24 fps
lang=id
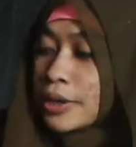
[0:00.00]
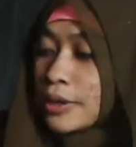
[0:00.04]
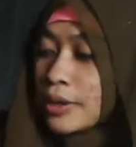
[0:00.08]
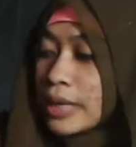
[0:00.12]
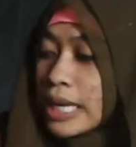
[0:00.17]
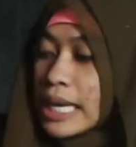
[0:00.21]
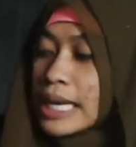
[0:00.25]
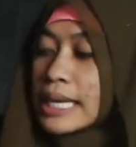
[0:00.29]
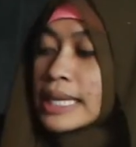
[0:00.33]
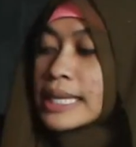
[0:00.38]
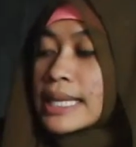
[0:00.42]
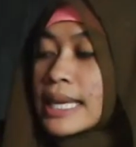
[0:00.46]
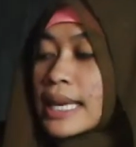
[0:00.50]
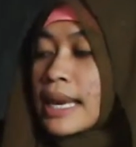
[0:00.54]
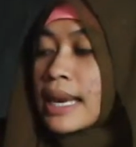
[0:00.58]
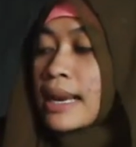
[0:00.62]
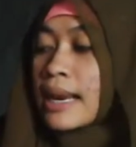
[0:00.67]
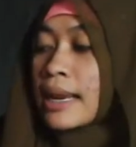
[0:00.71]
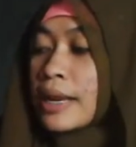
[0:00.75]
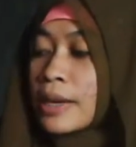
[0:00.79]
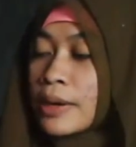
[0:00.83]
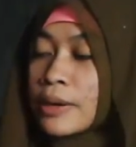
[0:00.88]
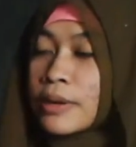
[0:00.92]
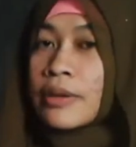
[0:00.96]
Unix ada
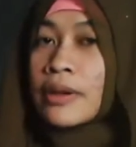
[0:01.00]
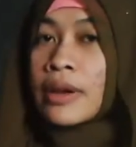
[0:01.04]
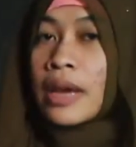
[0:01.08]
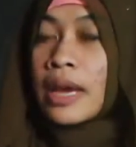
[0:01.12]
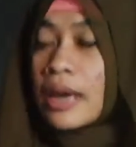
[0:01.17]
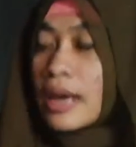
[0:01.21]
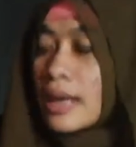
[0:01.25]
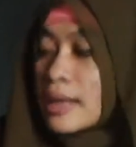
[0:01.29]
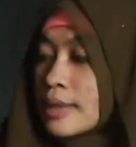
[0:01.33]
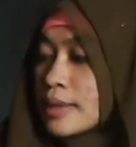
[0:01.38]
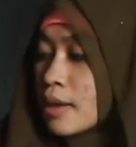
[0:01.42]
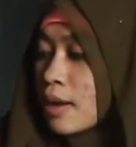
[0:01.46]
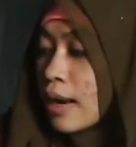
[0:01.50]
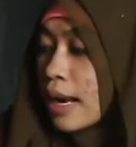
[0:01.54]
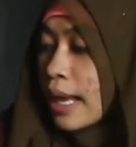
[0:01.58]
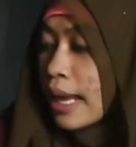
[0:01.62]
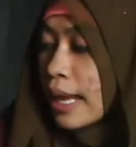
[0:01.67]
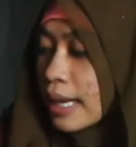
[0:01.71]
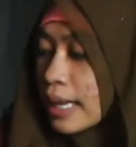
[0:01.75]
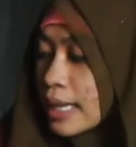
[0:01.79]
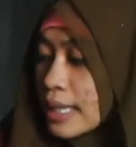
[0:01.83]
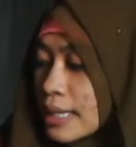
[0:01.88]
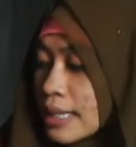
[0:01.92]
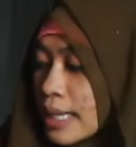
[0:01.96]
Linux ada
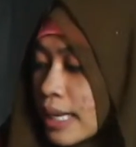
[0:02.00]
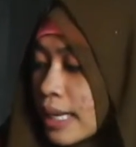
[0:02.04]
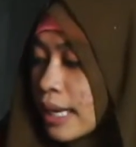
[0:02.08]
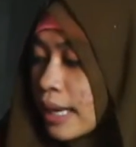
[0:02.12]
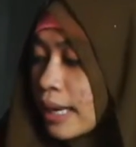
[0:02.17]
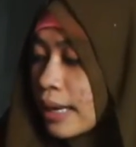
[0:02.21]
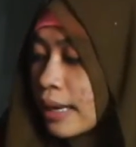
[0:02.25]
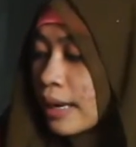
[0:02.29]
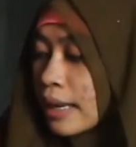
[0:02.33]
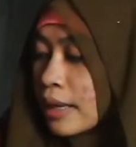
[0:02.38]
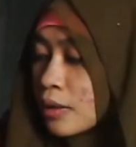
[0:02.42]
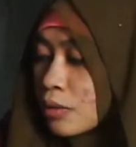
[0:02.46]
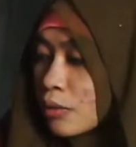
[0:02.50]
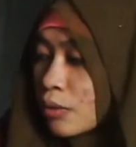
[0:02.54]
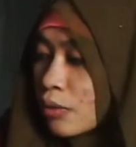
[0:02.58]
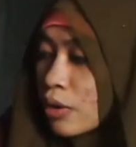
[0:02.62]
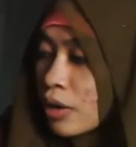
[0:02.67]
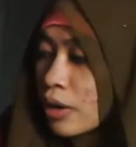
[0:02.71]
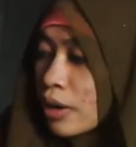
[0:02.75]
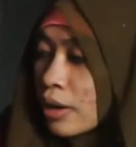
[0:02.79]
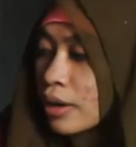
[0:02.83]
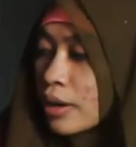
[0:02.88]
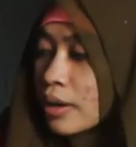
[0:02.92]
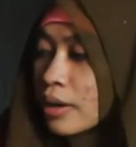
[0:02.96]
Solaris ada
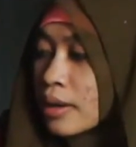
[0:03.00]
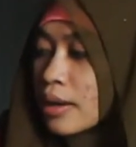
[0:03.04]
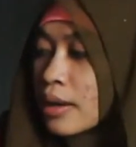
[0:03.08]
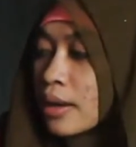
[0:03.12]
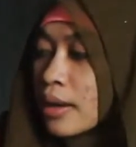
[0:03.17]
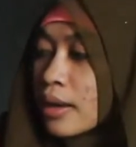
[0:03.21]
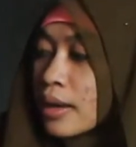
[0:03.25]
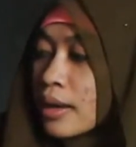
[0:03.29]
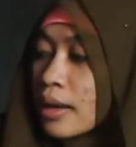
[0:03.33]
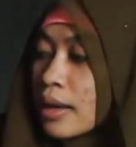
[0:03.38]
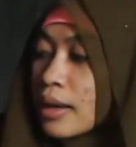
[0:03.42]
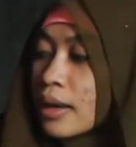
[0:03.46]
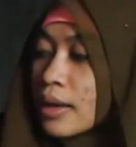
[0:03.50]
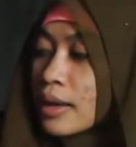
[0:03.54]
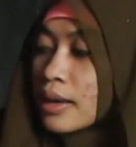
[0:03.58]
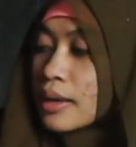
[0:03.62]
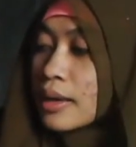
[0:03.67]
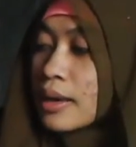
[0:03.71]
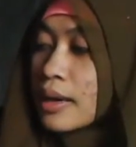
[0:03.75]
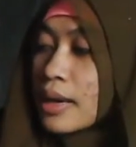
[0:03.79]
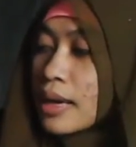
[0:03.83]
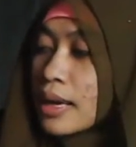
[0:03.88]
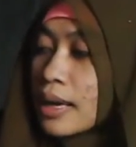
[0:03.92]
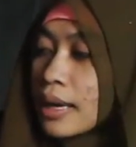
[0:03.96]
Network
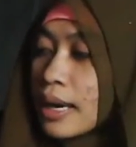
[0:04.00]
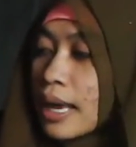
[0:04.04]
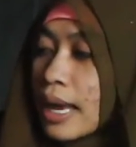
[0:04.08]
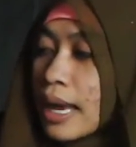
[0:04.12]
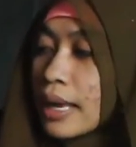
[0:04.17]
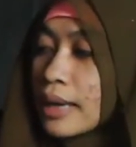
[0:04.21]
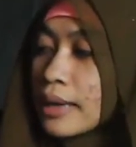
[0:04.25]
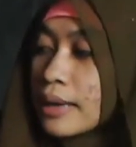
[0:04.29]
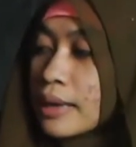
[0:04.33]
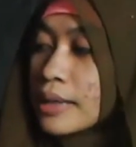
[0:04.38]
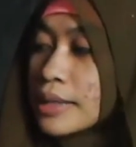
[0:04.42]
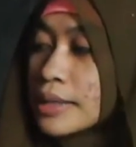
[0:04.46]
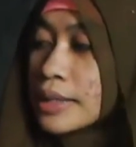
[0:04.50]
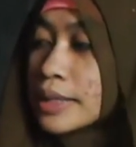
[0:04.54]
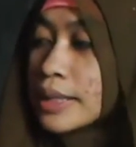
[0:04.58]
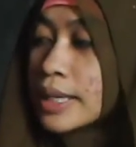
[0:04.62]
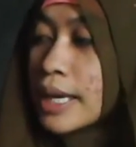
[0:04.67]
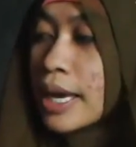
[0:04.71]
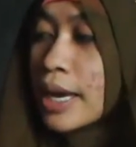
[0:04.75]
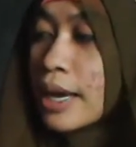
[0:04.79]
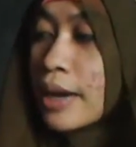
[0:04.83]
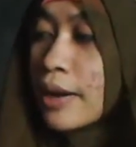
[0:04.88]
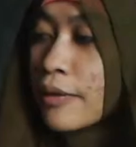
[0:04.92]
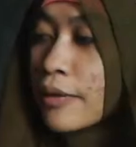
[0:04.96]
dan ada
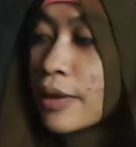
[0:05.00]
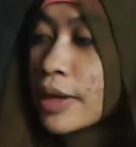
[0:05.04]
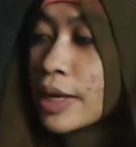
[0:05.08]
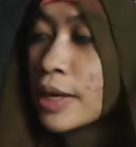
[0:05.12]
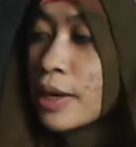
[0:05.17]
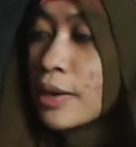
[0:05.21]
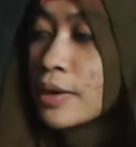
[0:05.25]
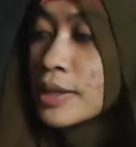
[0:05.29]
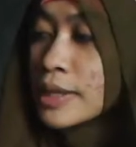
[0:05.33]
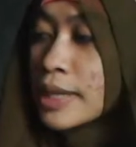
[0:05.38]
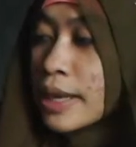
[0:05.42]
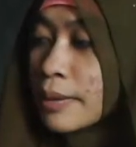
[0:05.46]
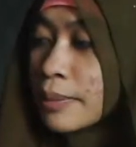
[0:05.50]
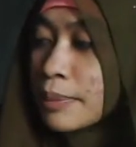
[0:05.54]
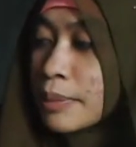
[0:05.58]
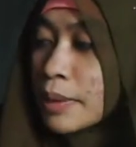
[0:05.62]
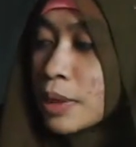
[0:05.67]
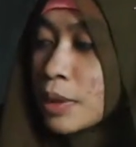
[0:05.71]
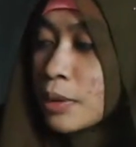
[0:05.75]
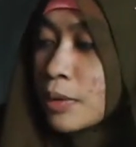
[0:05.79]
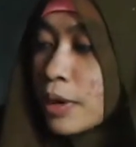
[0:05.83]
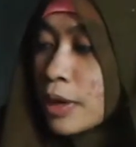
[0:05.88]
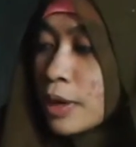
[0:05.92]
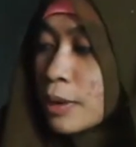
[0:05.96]
juga Windows Server
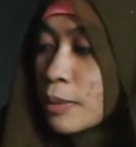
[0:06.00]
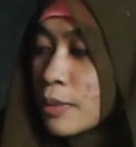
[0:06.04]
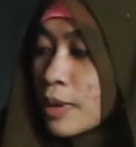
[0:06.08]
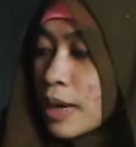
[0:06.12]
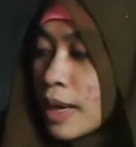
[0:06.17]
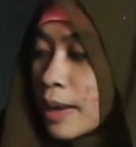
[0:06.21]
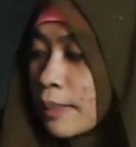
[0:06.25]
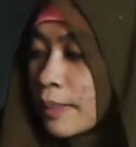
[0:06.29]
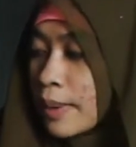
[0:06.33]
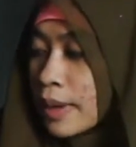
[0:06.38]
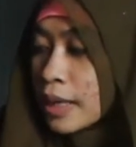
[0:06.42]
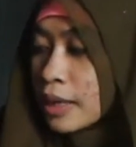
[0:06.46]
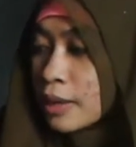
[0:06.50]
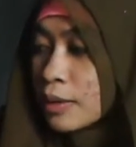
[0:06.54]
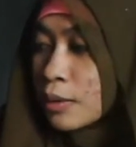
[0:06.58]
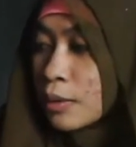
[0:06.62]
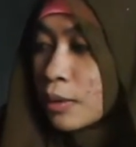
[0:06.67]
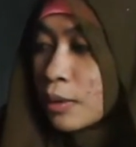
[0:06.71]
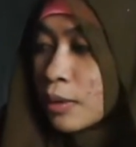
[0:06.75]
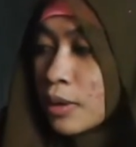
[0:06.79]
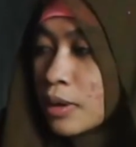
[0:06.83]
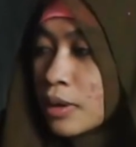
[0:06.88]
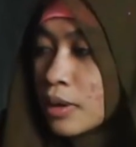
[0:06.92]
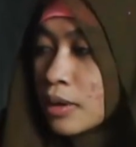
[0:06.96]
2008
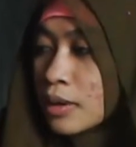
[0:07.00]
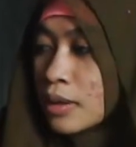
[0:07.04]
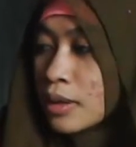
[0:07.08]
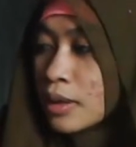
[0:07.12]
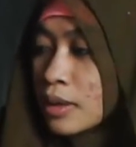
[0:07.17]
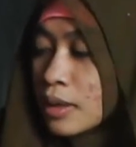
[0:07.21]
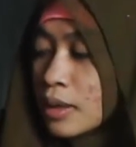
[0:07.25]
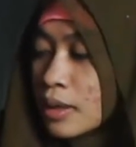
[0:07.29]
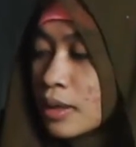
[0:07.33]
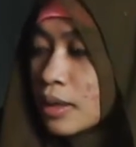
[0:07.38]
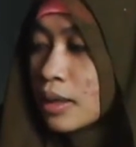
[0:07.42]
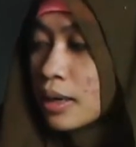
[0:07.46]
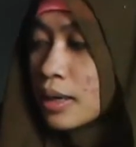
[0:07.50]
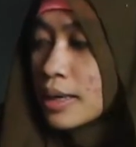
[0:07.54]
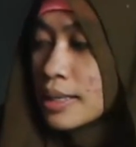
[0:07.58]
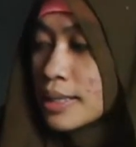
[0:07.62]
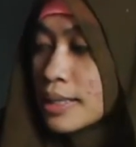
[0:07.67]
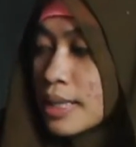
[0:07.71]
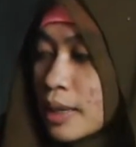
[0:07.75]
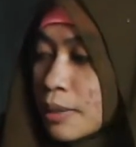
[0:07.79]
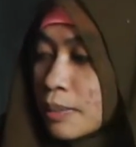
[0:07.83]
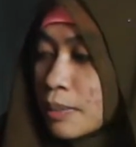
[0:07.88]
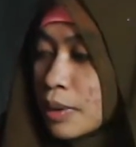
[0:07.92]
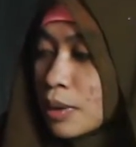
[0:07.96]
itu eh,
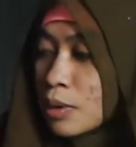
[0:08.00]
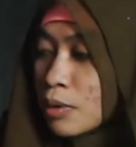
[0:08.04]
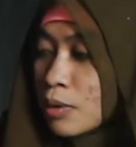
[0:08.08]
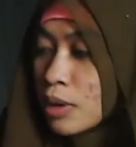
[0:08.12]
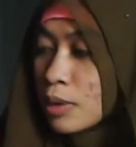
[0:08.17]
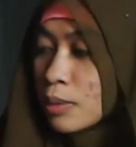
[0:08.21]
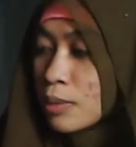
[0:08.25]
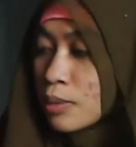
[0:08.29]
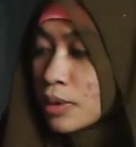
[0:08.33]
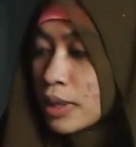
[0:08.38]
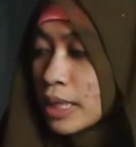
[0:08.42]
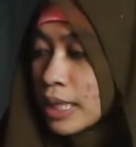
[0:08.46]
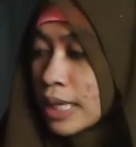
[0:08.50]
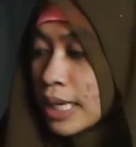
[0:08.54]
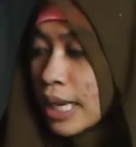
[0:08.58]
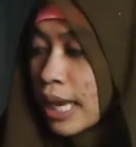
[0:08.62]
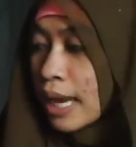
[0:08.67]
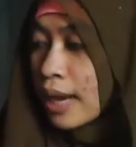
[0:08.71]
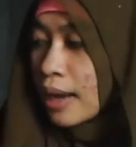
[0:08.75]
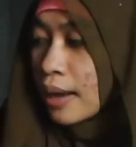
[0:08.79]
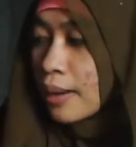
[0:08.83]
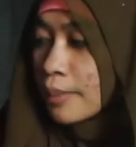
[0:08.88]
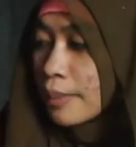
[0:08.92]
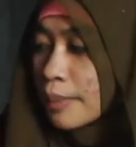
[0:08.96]
server
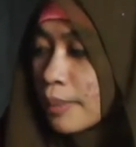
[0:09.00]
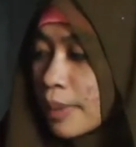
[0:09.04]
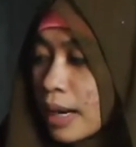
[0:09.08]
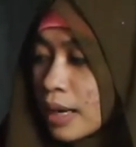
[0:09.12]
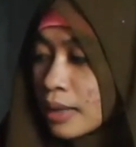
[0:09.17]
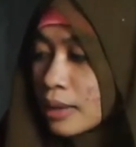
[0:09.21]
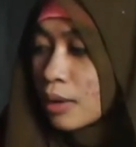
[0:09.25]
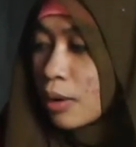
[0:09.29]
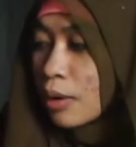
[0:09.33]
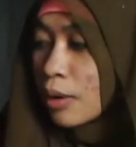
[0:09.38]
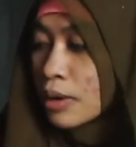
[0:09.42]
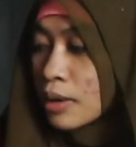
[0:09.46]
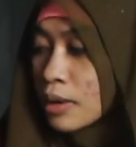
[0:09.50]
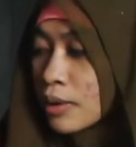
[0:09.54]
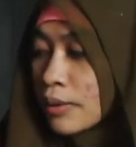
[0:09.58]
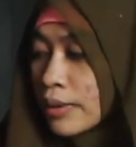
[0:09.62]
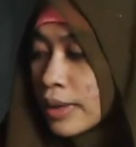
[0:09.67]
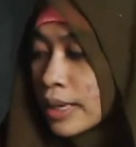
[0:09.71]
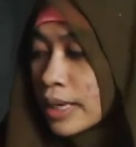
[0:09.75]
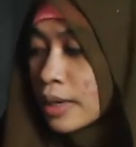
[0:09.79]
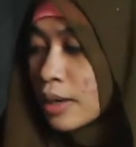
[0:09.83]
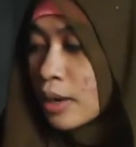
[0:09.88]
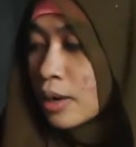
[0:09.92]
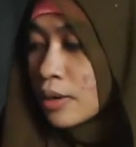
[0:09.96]
2003 part on the
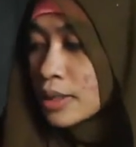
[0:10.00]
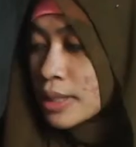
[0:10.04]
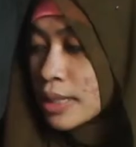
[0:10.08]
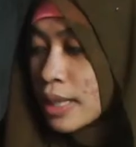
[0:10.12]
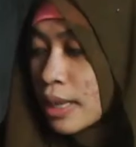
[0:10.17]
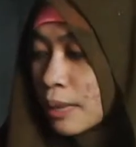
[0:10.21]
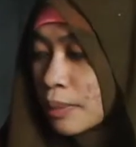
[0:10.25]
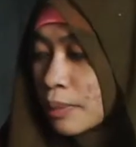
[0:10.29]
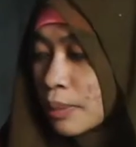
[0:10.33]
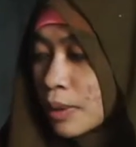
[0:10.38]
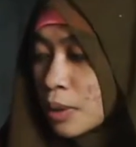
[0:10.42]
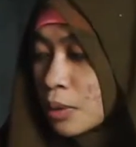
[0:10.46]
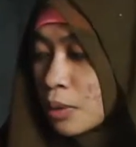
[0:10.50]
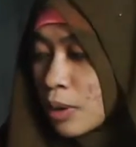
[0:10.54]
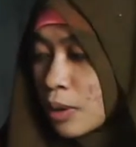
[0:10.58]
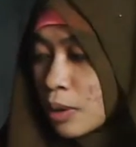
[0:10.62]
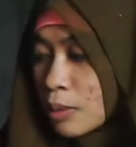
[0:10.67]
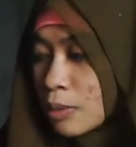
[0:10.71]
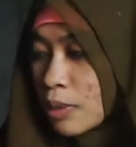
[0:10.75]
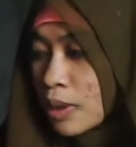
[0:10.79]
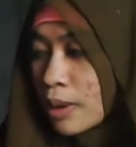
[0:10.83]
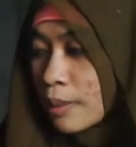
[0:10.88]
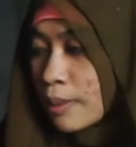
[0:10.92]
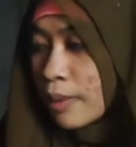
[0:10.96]
Windows server
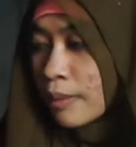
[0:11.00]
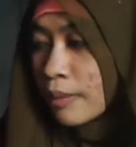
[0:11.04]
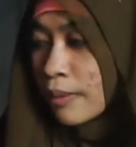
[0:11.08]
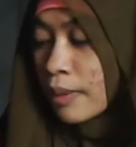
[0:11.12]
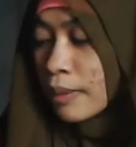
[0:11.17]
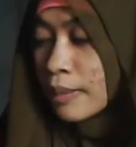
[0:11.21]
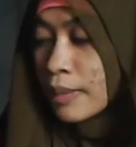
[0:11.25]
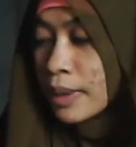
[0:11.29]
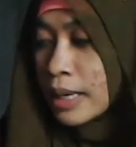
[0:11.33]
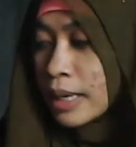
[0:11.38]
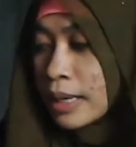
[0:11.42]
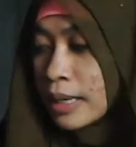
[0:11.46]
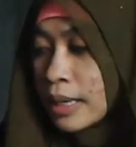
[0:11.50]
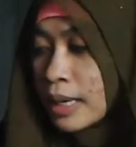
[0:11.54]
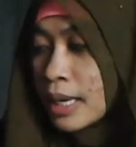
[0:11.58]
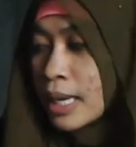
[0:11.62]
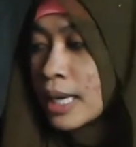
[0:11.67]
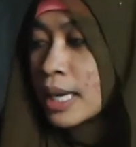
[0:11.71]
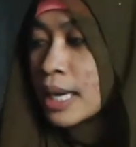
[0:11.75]
2008 family.